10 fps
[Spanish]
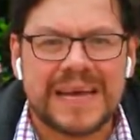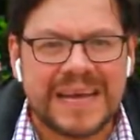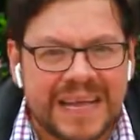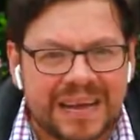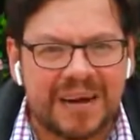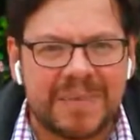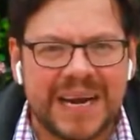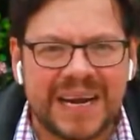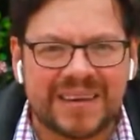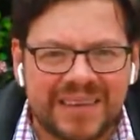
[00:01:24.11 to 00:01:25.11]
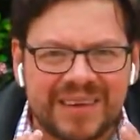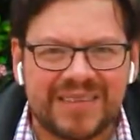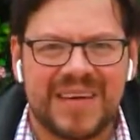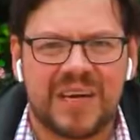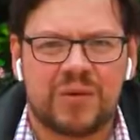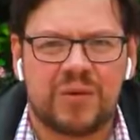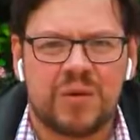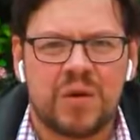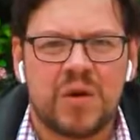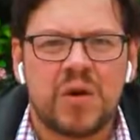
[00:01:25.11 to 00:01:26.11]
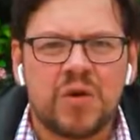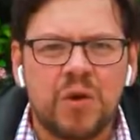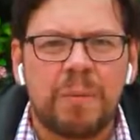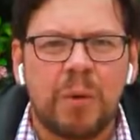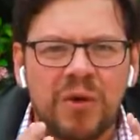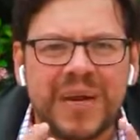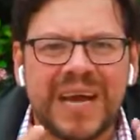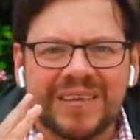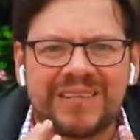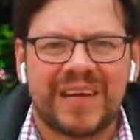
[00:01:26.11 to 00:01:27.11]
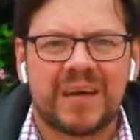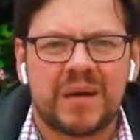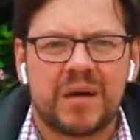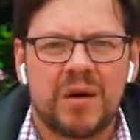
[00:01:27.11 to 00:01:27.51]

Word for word: Y de esa manera, si es cierto, no podría ser